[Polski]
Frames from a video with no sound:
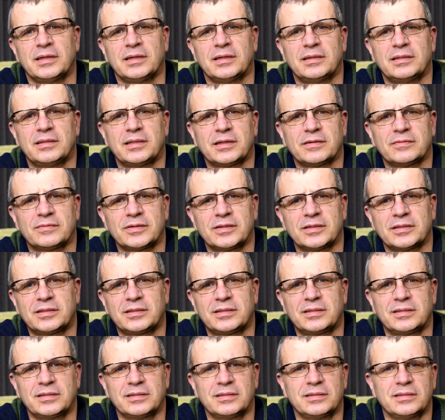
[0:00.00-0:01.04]

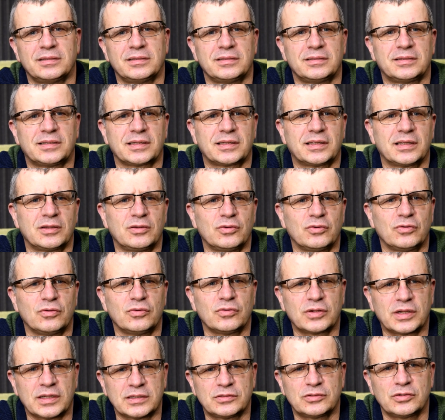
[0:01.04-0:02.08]
nawet takiego
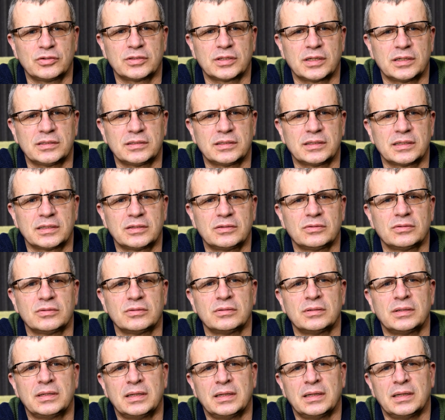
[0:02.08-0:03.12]

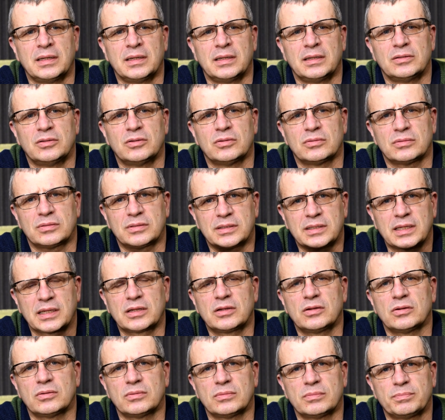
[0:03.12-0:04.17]
okazjonalnego, no
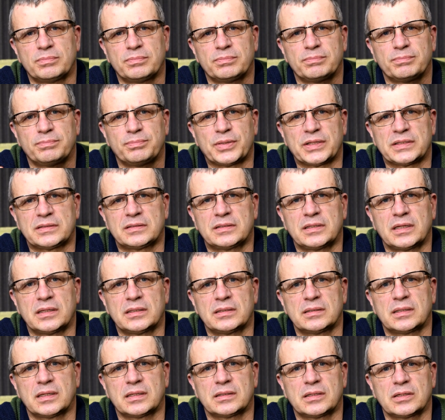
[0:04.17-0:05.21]
tego
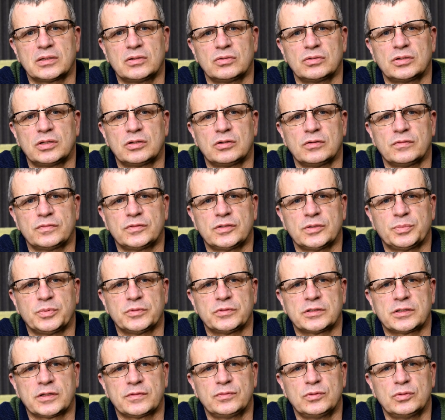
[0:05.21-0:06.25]
pacjenta, tego kierowcę
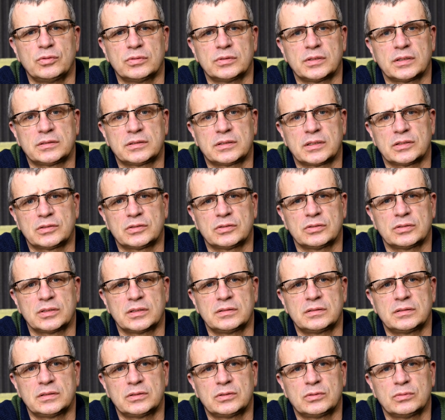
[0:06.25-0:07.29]
postawiło na
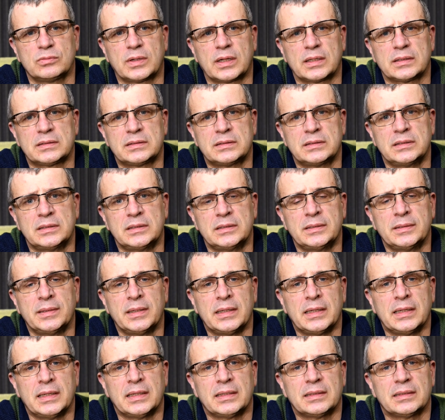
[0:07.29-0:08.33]
straconej sytuacji.
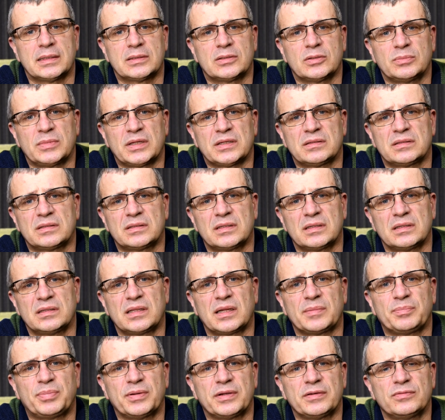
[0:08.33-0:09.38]
Natomiast
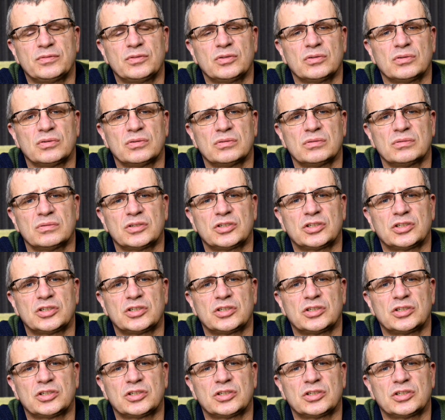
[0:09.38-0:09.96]
na pewno